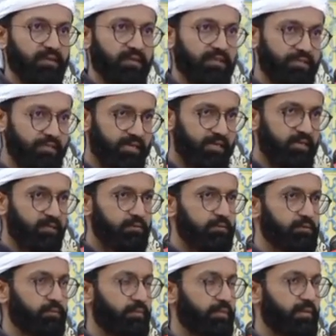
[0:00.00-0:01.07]
कि ये
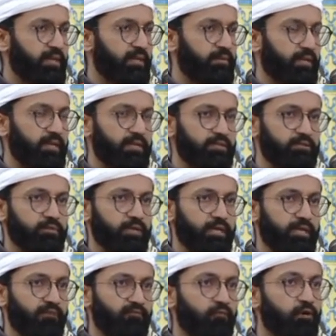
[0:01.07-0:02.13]
एक, एक जो
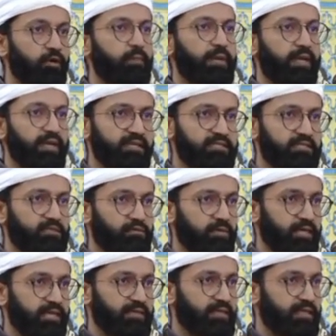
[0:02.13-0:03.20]
है फूड बैंक जिसको
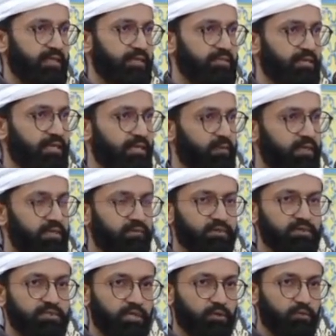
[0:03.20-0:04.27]
कहते हैं जहाँ पर
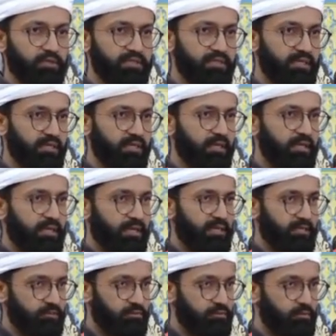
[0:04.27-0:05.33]
वो ज़रूरत की
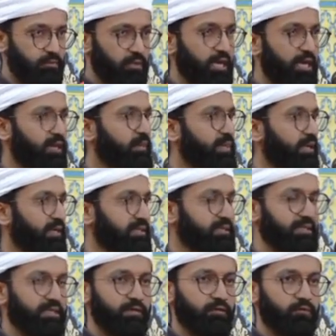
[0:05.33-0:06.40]
एक दुकान
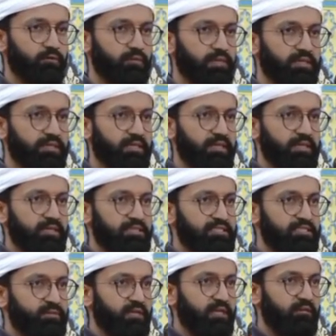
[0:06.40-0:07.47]
बनाती है हुकूमत
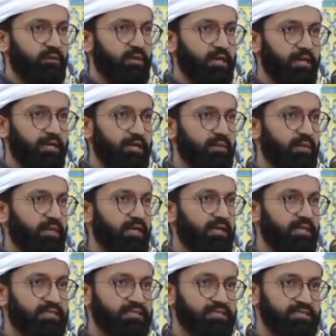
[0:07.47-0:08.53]
जिसमें वो खाने पीने
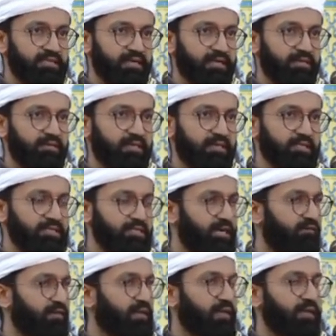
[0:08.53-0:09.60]
की चीज़ें रखते हैं
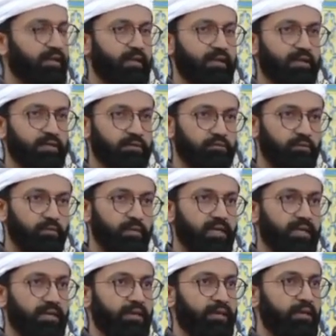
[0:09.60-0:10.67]
चावल हैं गंदम
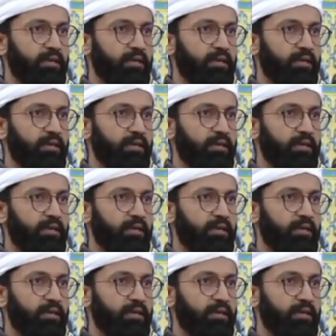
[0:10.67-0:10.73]
है